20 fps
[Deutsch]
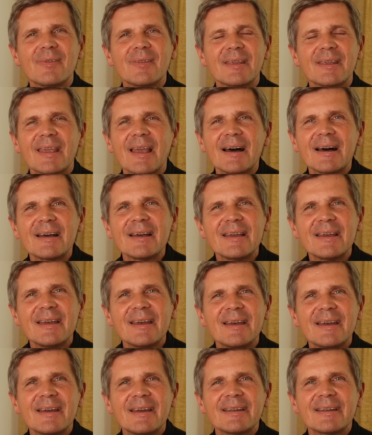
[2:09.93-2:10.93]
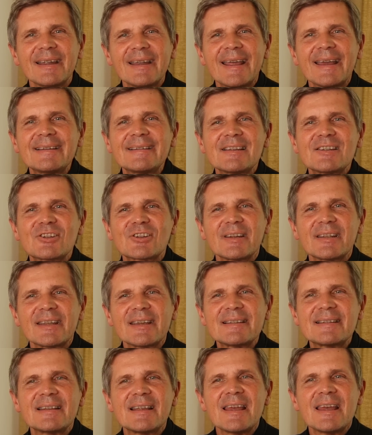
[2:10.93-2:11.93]
Ja, der nächste Schritt
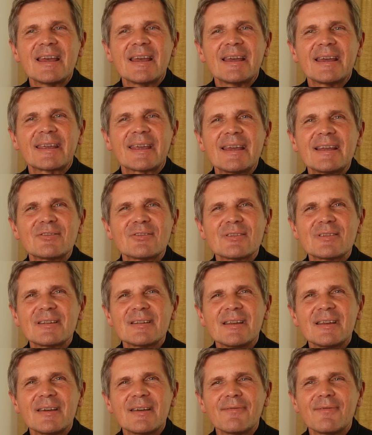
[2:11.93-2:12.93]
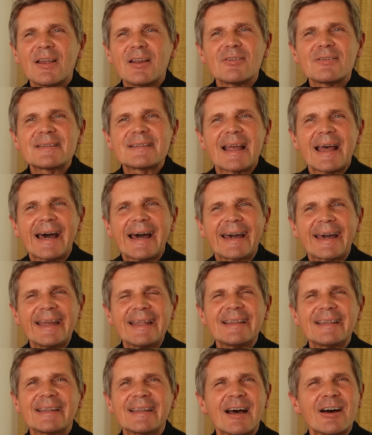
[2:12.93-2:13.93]
ist, Jesus will uns
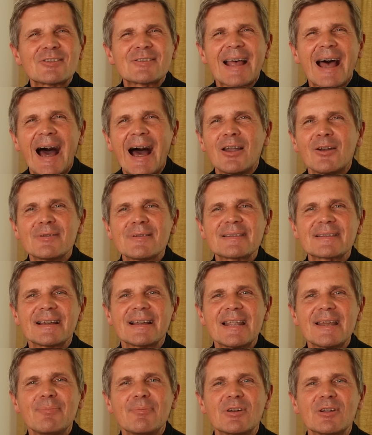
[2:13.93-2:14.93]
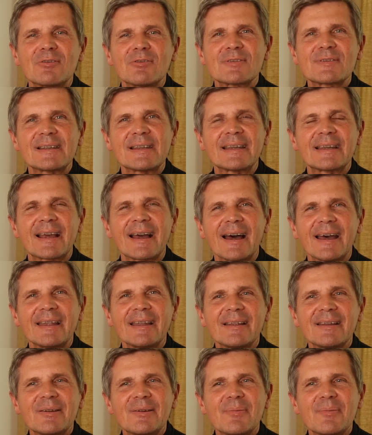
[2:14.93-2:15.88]
retten aus all unserer Lieblosigkeit